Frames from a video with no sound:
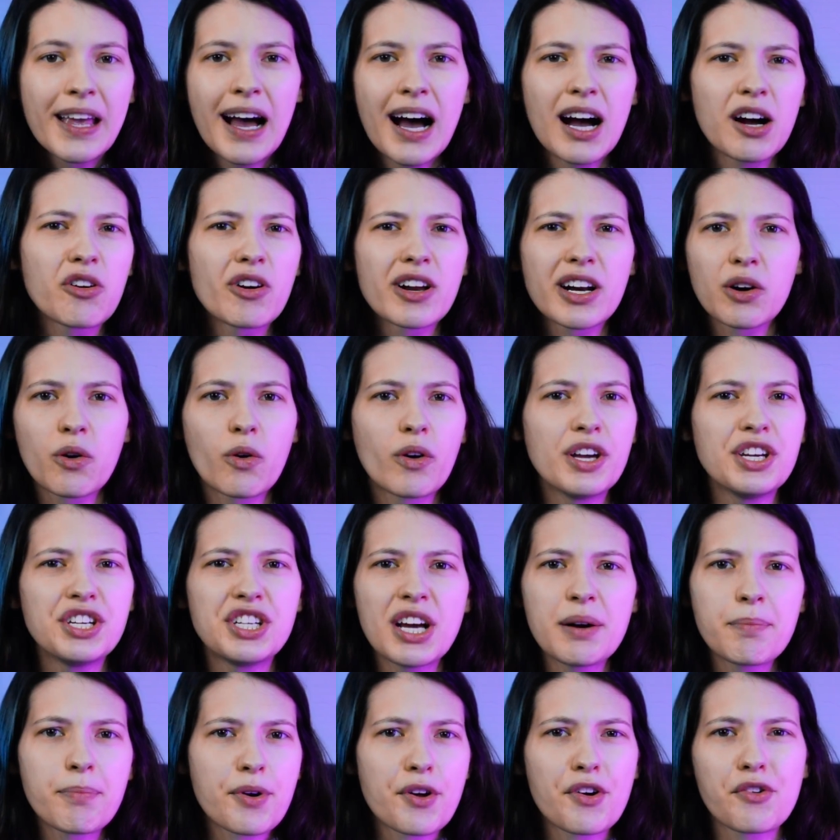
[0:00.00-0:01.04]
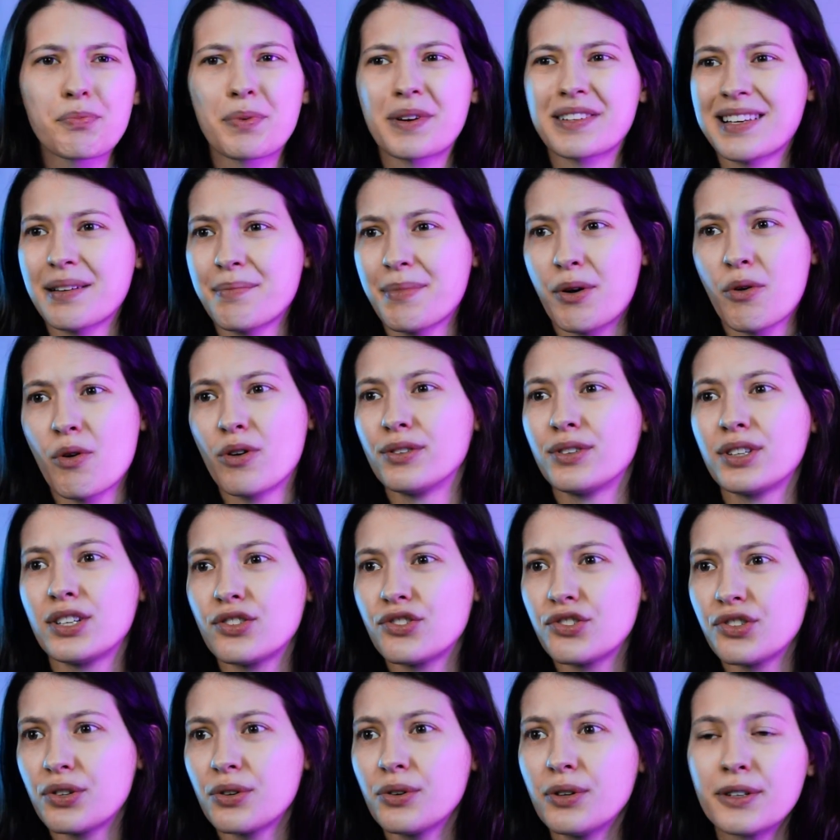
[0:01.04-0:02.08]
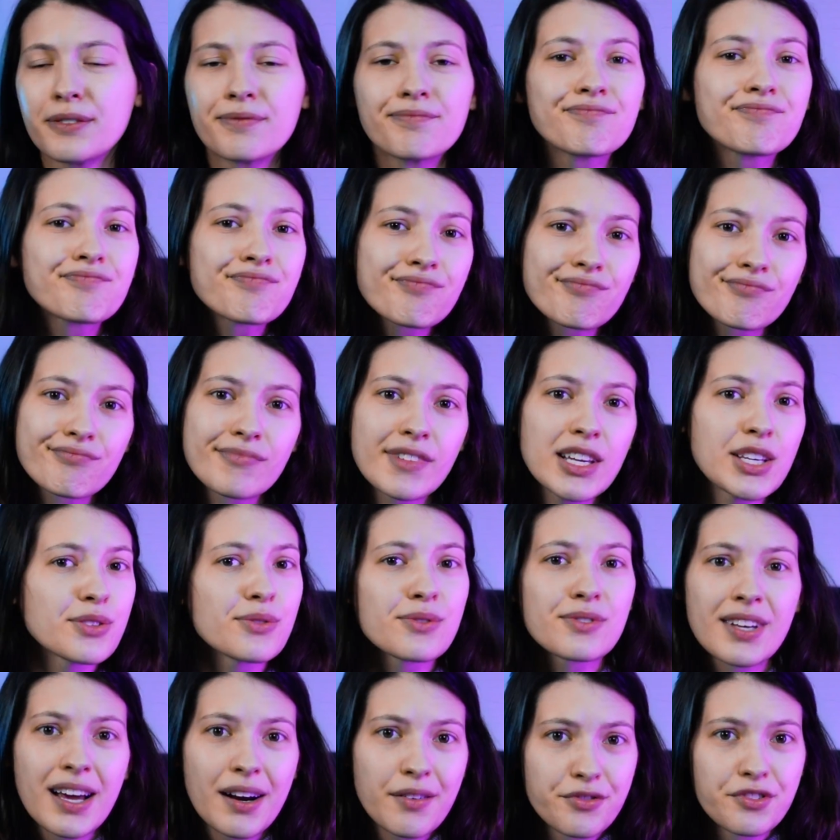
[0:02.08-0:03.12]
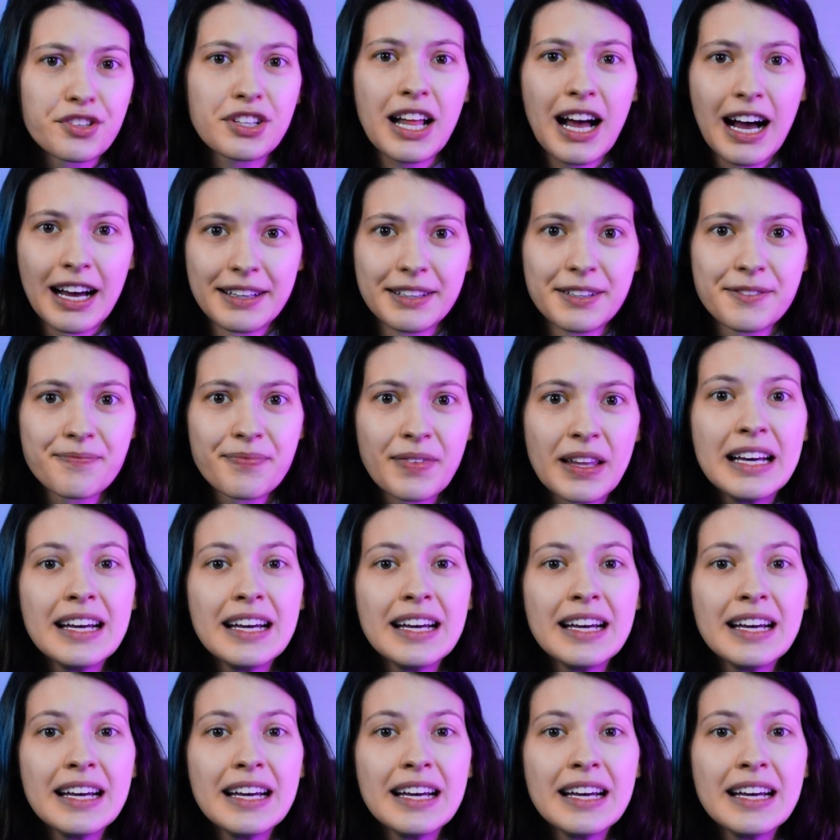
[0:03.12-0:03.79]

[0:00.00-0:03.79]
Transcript: Agora, corrigir a prova para saber quanto que tirou, isso não serve de nada.